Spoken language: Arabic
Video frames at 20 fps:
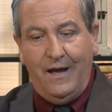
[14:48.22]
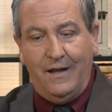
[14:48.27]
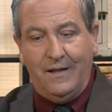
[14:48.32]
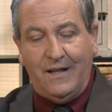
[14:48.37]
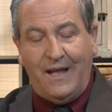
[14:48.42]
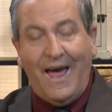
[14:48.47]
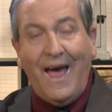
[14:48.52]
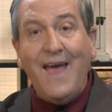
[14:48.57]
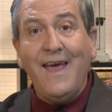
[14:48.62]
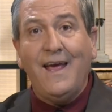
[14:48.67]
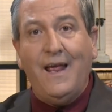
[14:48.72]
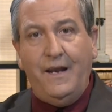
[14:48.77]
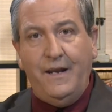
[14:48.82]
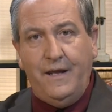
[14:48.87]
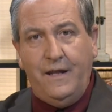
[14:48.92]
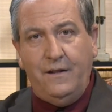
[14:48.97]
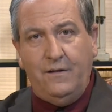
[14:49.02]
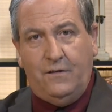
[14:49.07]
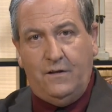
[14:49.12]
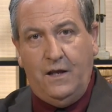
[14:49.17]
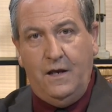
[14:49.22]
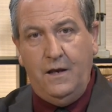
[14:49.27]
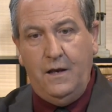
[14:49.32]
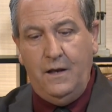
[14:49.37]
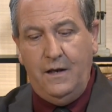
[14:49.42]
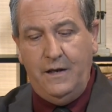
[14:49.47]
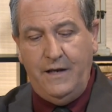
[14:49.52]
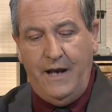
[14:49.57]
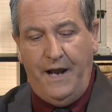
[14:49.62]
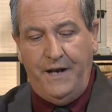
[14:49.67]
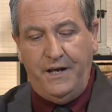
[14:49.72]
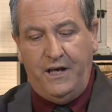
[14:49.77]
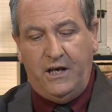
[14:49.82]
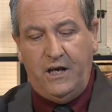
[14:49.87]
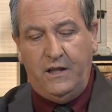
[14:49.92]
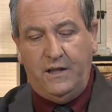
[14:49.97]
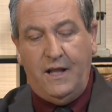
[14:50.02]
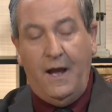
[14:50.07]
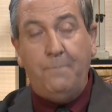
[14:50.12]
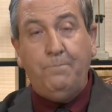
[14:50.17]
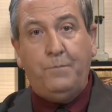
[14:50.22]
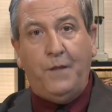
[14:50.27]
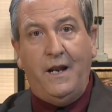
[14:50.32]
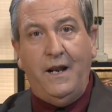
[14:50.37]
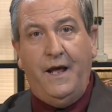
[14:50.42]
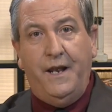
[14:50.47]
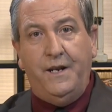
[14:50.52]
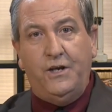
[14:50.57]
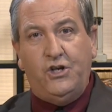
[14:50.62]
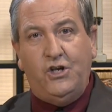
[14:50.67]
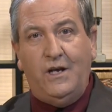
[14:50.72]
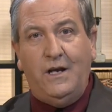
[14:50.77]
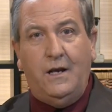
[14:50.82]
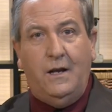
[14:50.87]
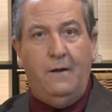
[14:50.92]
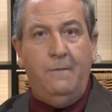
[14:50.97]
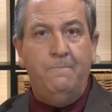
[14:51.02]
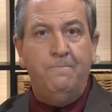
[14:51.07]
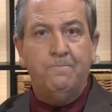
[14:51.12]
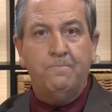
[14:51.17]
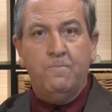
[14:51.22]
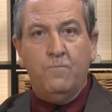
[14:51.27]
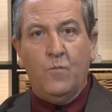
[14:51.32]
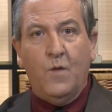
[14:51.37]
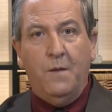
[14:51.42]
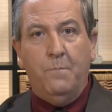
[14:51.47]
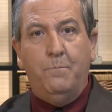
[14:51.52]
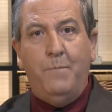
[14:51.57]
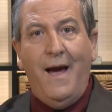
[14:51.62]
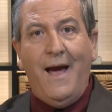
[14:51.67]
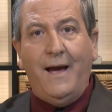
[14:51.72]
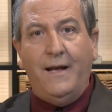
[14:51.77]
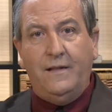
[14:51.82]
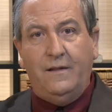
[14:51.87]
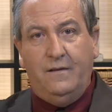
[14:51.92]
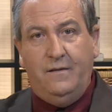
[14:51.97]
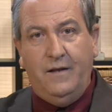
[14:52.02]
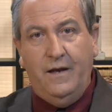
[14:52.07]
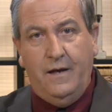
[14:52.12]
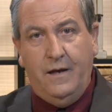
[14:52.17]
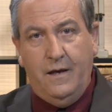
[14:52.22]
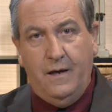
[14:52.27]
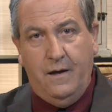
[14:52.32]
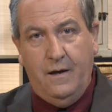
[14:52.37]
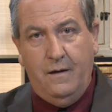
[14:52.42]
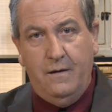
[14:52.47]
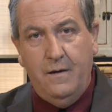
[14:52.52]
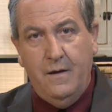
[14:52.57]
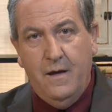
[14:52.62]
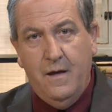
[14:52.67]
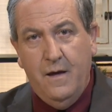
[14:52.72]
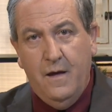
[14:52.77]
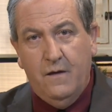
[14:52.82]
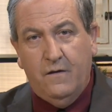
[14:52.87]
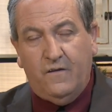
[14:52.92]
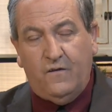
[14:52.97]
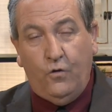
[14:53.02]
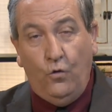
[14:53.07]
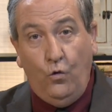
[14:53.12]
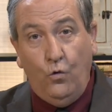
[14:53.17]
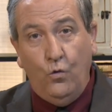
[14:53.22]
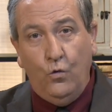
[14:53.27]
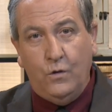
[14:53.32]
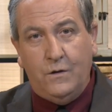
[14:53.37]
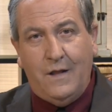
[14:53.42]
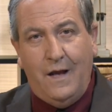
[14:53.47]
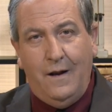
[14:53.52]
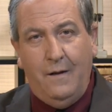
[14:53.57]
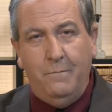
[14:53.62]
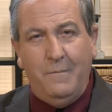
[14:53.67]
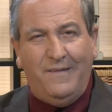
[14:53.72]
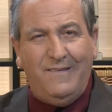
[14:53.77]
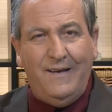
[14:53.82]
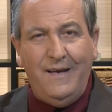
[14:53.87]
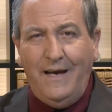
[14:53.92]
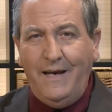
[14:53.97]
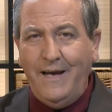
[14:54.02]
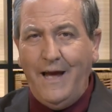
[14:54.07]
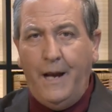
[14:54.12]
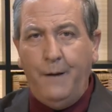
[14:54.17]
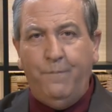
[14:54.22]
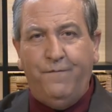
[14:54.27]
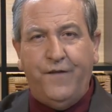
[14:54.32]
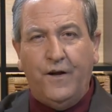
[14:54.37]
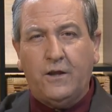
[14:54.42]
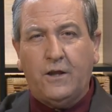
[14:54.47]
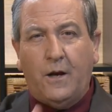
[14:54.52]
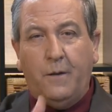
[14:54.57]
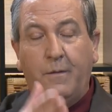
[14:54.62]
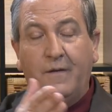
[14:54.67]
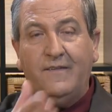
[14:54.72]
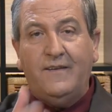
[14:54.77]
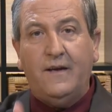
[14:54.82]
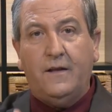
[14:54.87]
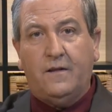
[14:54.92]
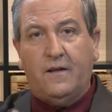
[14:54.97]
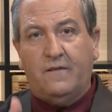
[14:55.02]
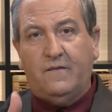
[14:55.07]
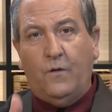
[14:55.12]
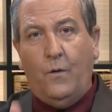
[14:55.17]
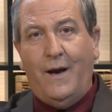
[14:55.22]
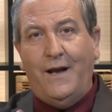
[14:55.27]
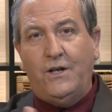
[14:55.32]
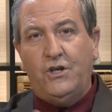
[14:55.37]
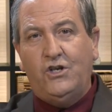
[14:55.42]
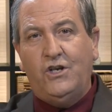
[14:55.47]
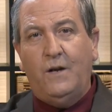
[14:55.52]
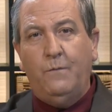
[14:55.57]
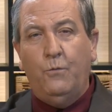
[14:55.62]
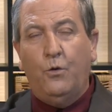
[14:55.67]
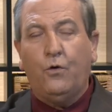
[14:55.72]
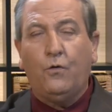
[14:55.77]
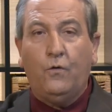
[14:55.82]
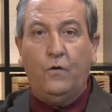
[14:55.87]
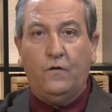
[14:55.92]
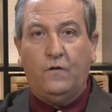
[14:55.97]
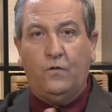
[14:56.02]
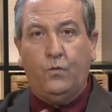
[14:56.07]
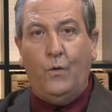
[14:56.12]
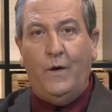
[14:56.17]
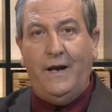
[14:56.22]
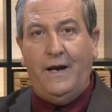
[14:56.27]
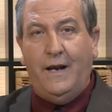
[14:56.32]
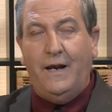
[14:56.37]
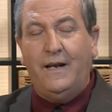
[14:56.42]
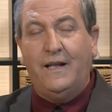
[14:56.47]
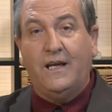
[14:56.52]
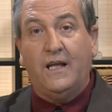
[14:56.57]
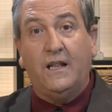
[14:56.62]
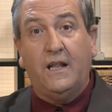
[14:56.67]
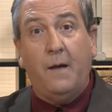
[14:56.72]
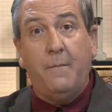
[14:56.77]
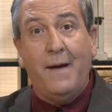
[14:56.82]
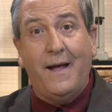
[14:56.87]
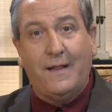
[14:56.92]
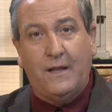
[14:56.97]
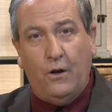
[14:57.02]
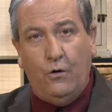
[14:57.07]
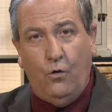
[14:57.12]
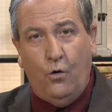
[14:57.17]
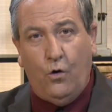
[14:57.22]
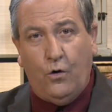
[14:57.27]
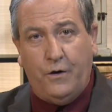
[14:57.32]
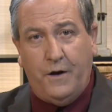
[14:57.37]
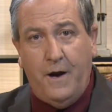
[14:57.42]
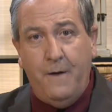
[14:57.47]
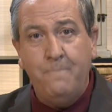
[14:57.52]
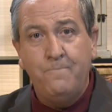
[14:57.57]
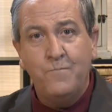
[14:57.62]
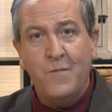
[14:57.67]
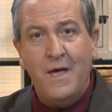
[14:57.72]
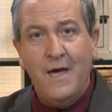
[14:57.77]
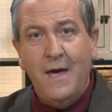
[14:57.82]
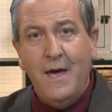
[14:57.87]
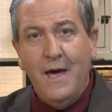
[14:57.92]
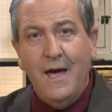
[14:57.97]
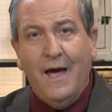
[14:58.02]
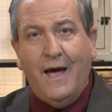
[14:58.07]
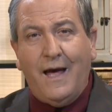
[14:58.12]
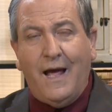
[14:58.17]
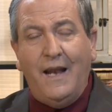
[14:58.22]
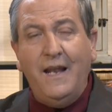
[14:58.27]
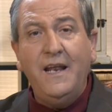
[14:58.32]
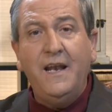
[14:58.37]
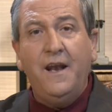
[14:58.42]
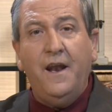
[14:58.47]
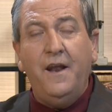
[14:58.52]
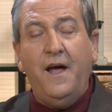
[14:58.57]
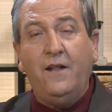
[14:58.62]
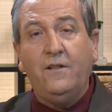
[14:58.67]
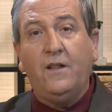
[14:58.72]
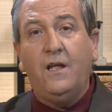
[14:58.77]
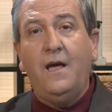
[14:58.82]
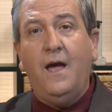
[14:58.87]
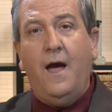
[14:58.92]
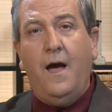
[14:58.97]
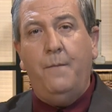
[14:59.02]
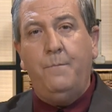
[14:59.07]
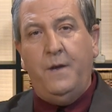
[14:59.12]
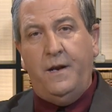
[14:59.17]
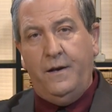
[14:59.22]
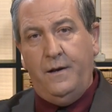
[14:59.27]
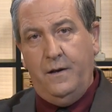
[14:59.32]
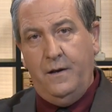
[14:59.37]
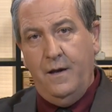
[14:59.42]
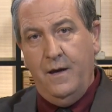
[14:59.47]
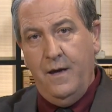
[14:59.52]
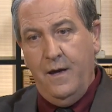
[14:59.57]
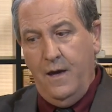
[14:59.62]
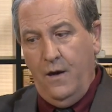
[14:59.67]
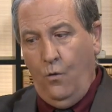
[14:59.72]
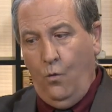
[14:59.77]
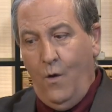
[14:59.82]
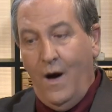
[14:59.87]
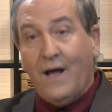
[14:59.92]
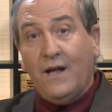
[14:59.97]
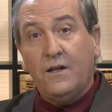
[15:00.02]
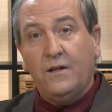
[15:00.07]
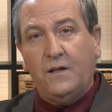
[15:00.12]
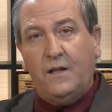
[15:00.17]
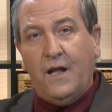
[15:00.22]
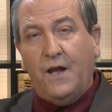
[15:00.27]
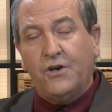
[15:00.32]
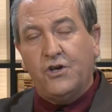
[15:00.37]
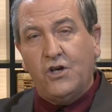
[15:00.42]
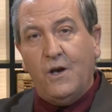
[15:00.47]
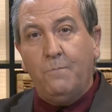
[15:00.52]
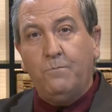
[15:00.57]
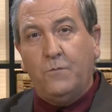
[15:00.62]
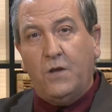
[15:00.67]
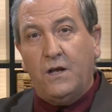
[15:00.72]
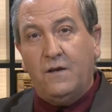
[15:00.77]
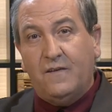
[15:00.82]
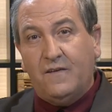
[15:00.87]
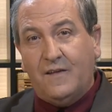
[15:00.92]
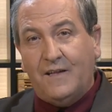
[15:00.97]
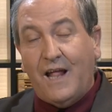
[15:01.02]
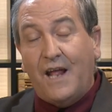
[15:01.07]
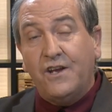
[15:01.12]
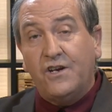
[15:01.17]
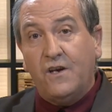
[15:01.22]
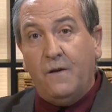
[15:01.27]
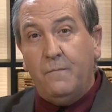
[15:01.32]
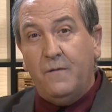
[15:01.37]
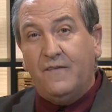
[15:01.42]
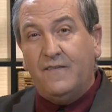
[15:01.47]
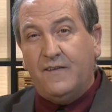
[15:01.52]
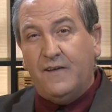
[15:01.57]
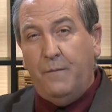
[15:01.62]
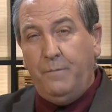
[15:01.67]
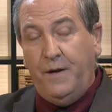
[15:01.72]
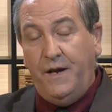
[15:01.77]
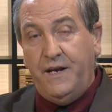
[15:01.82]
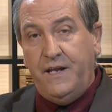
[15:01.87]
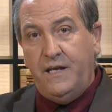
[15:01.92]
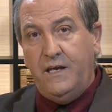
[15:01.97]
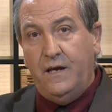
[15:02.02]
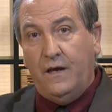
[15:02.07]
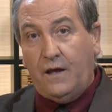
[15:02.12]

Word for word: تخيل انت يعني كتابه الاناجيل بعد آه، صعود المسيح يعني بفتره بسيطه سواء انجيل مرقس والكتابات الاخرى خلينا نعطيها من وقت ترجمه الترجمه السبعينيه